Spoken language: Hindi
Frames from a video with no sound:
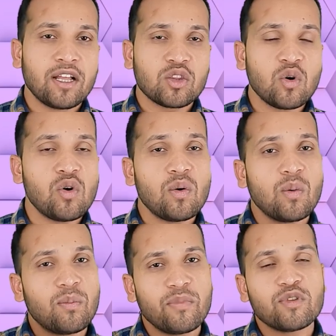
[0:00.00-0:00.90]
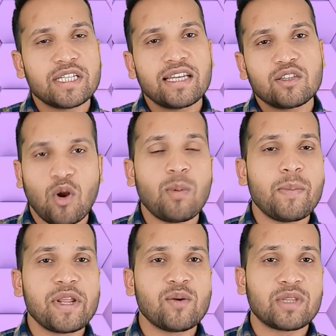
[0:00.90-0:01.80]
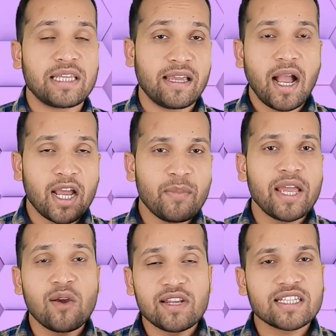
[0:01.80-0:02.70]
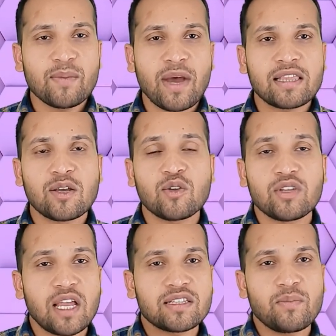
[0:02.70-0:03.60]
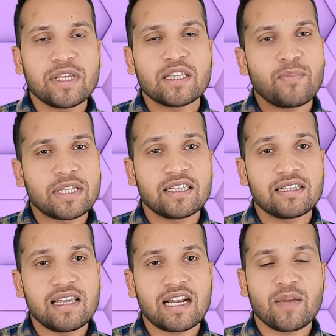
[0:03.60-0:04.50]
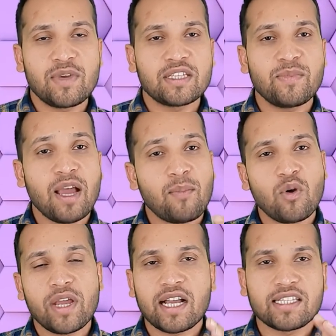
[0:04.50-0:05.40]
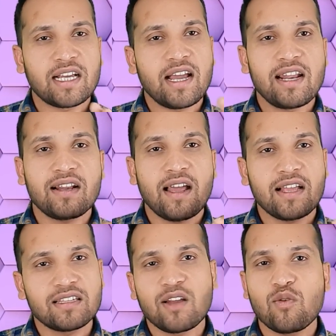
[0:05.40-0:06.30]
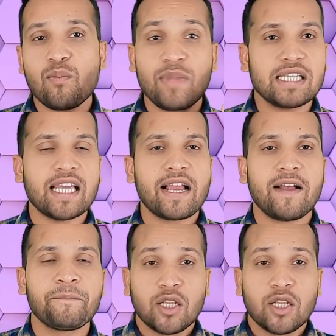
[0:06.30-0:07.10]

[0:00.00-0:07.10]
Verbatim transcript: तो मुझे प्रॉब्लम नहीं होती है अगर मैं एवरेज की बात करूँ तो यहाँ से बीस से पच्चीस हजार के बीच में आपको एक अच्छा घर अच्छा रूम मिल जाएगा